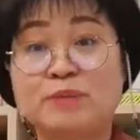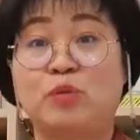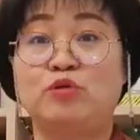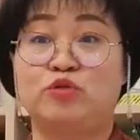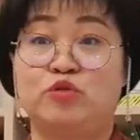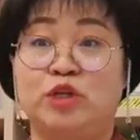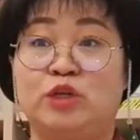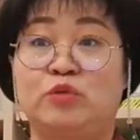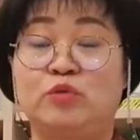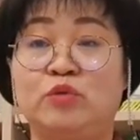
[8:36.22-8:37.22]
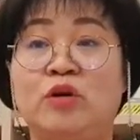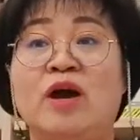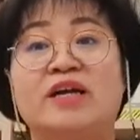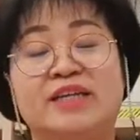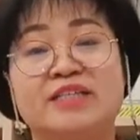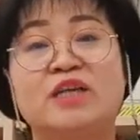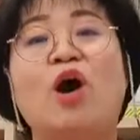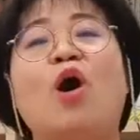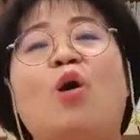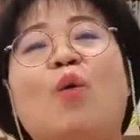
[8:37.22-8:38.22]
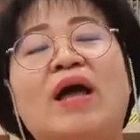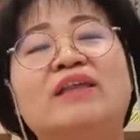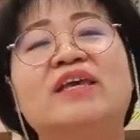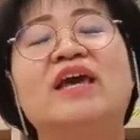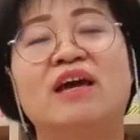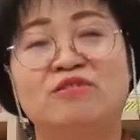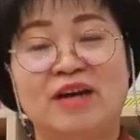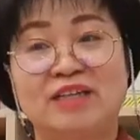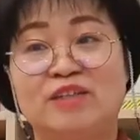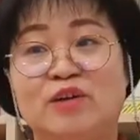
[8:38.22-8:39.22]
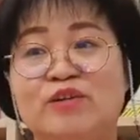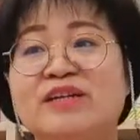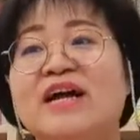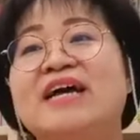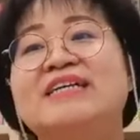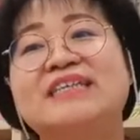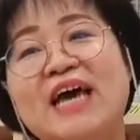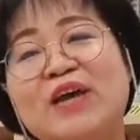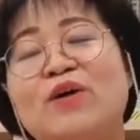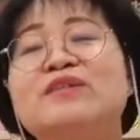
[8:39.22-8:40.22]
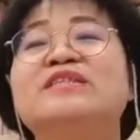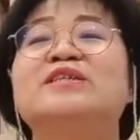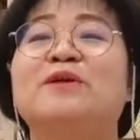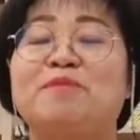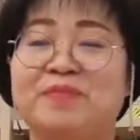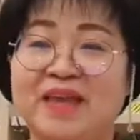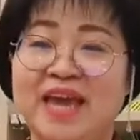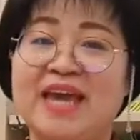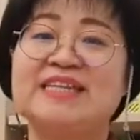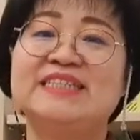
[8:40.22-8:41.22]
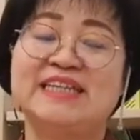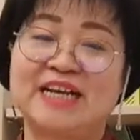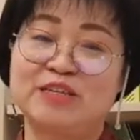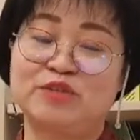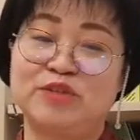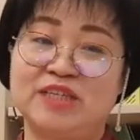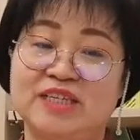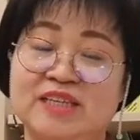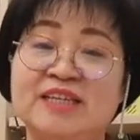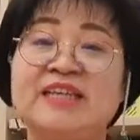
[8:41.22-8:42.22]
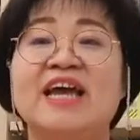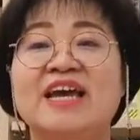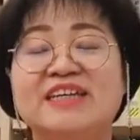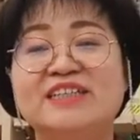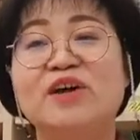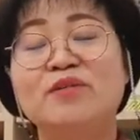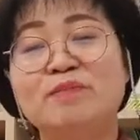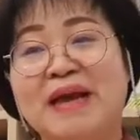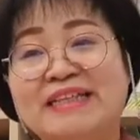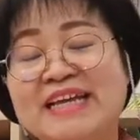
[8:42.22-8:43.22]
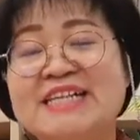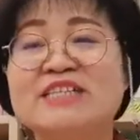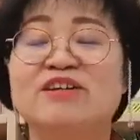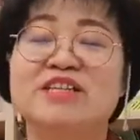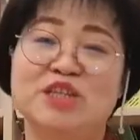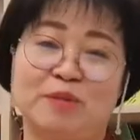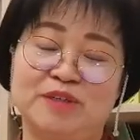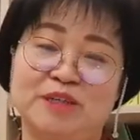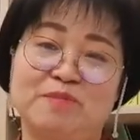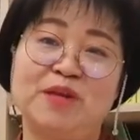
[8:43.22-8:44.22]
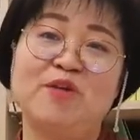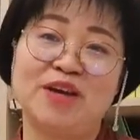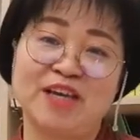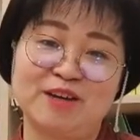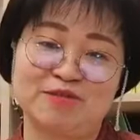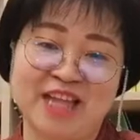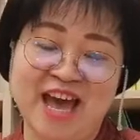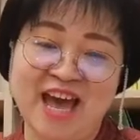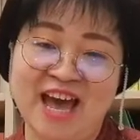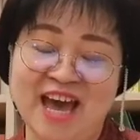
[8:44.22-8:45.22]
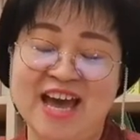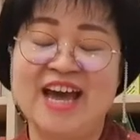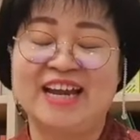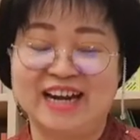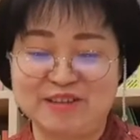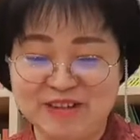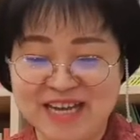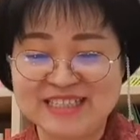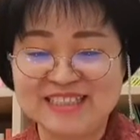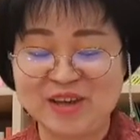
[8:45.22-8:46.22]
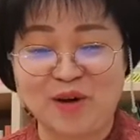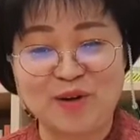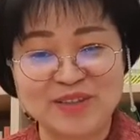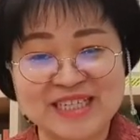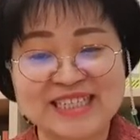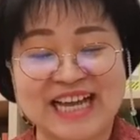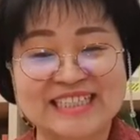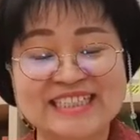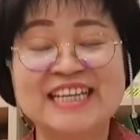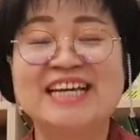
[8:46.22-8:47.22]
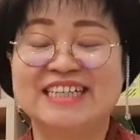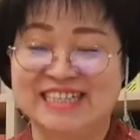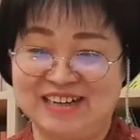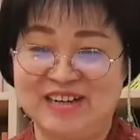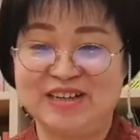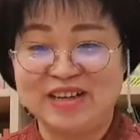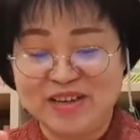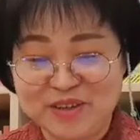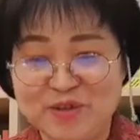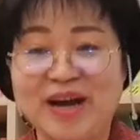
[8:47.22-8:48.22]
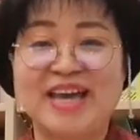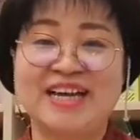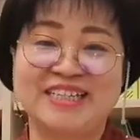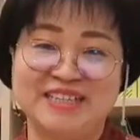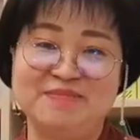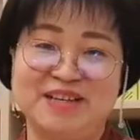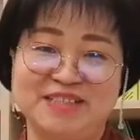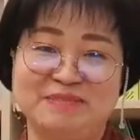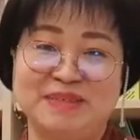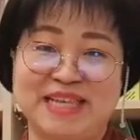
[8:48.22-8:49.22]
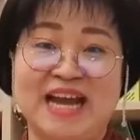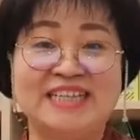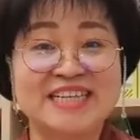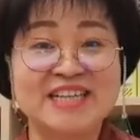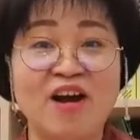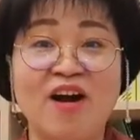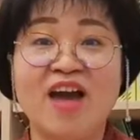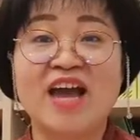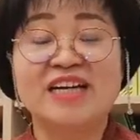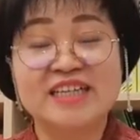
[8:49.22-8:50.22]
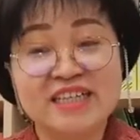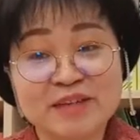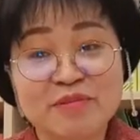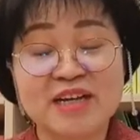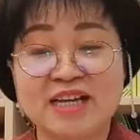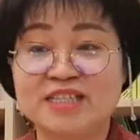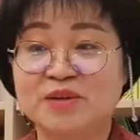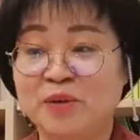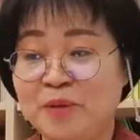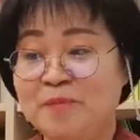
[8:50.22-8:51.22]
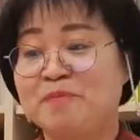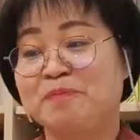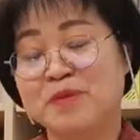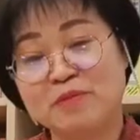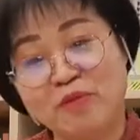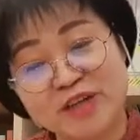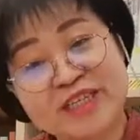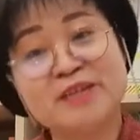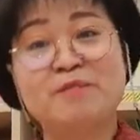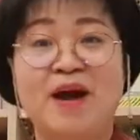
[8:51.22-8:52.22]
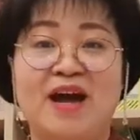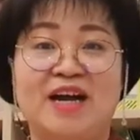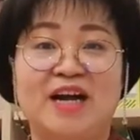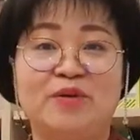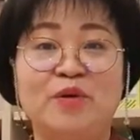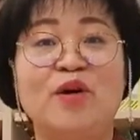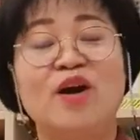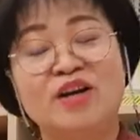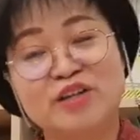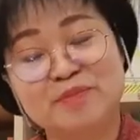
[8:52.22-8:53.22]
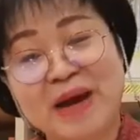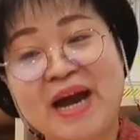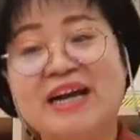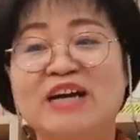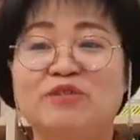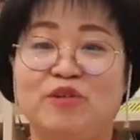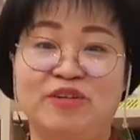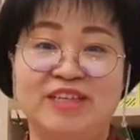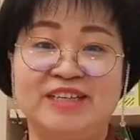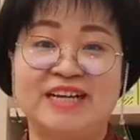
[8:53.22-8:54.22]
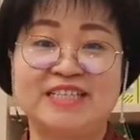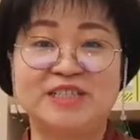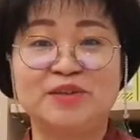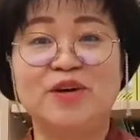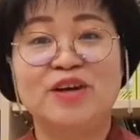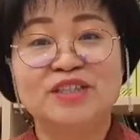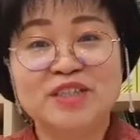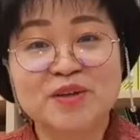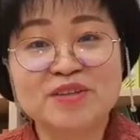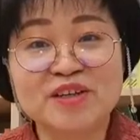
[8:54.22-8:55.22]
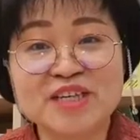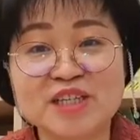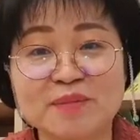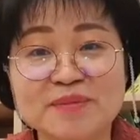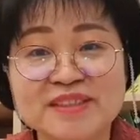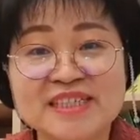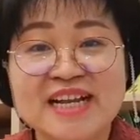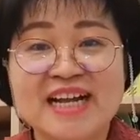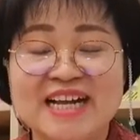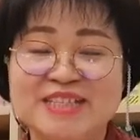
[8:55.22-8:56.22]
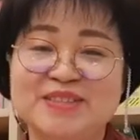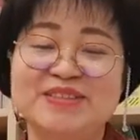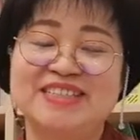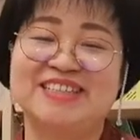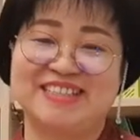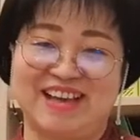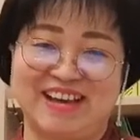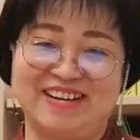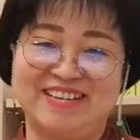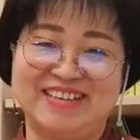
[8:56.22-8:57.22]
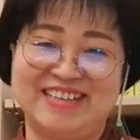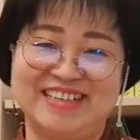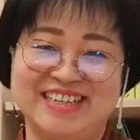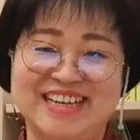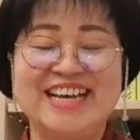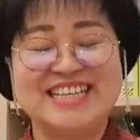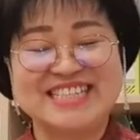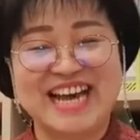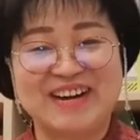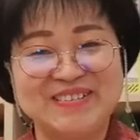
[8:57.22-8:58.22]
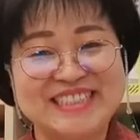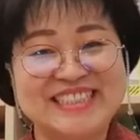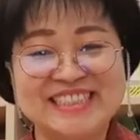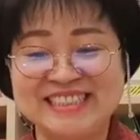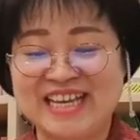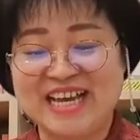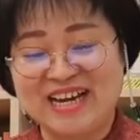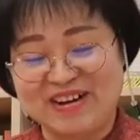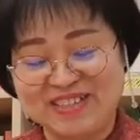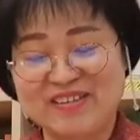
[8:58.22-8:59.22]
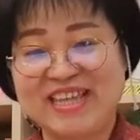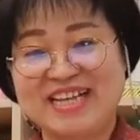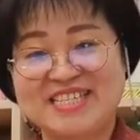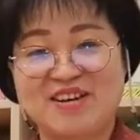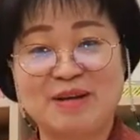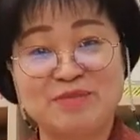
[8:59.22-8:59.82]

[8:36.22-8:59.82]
볼 수 있고 그래서 관계라고 하는 거를 자연스럽게 인식할 수 있는 그런 발달적인 접근이 필요하겠구나 라고 하는 결론이 나는 어, 유아의 그림이었습니다. 그래서 그림을 가지고 원인을 파악하고 그 파악한 원인을 가지고 치료적인 접근을 할 수 있었어요. 자, 오늘은 어, 선택적